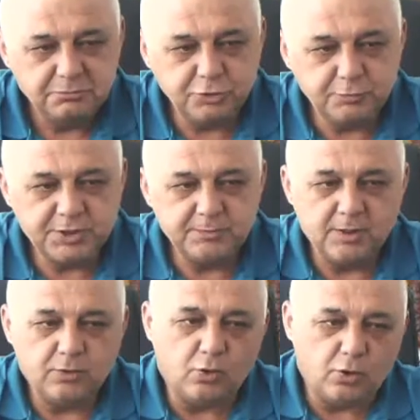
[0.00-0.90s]
Büyük bir
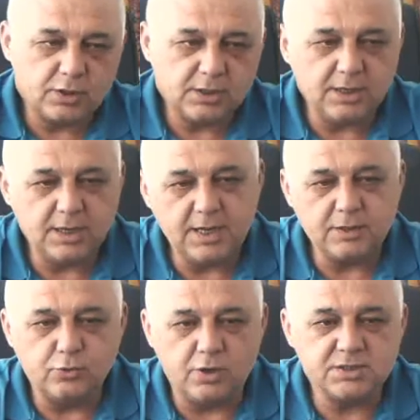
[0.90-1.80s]
ihtimalle orada
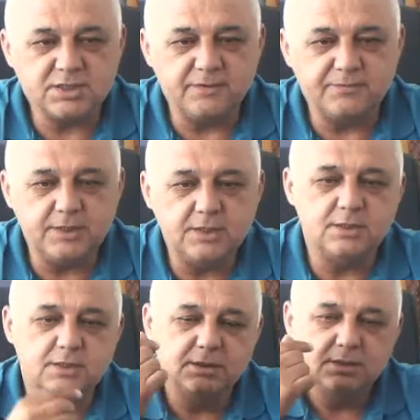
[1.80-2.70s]
eğer Doğan Seyfi
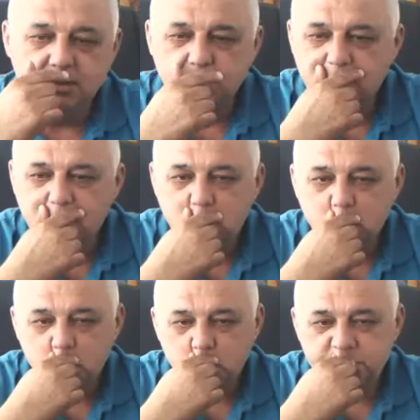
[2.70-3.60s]

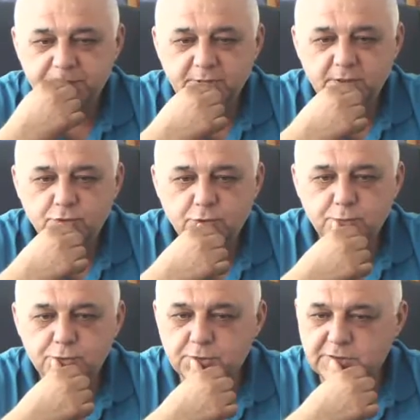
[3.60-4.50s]
çimleri
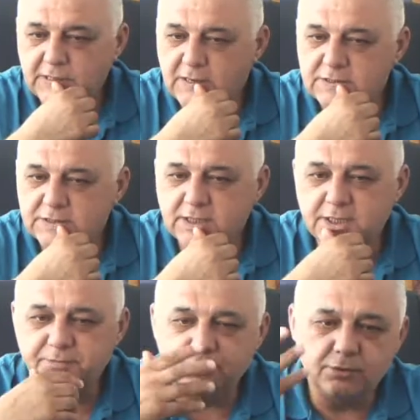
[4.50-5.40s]
çok bozuk. Doğan
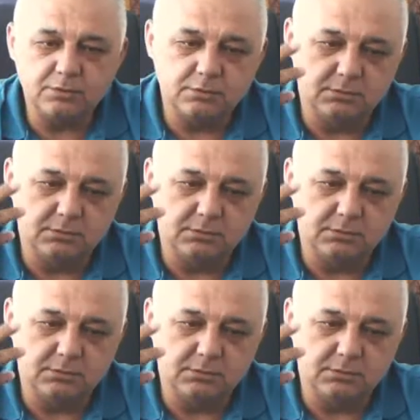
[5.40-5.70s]
Seyfi